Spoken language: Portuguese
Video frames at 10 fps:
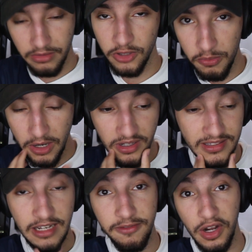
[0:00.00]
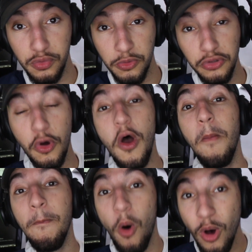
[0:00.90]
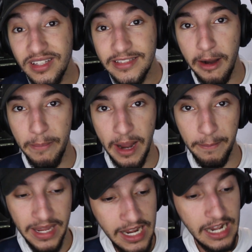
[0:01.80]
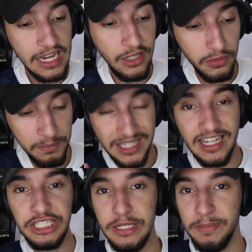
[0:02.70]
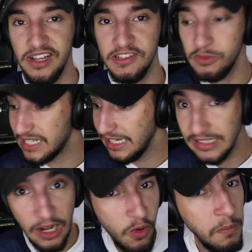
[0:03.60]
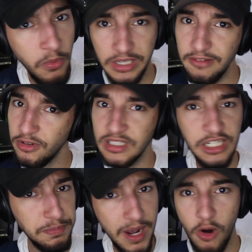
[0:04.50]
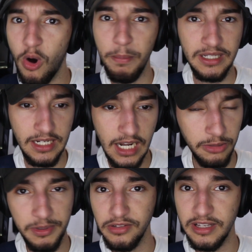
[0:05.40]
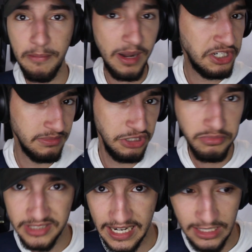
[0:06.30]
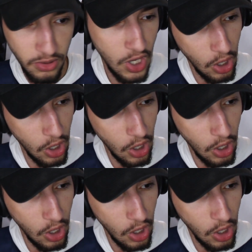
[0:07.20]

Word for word: Não é uma coisa que ele faz muito. Mostra para mim, isso me deixa a impressão que ele tá com muita vontade pra Copa, tá ligado? Porque isso aqui é praticamente um treino.